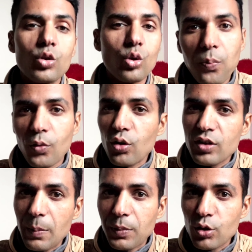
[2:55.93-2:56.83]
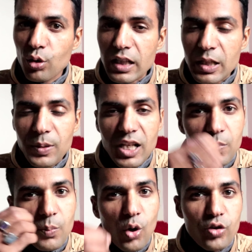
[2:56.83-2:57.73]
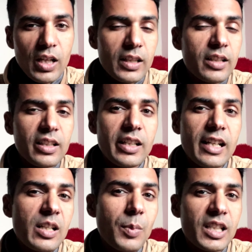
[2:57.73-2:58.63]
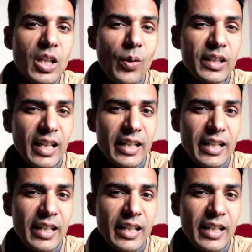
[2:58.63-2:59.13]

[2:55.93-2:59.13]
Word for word: तो ऑफकोर्स आपका जो ईपीएस भी बहुत शानदार तरीके से बढ़ता हुआ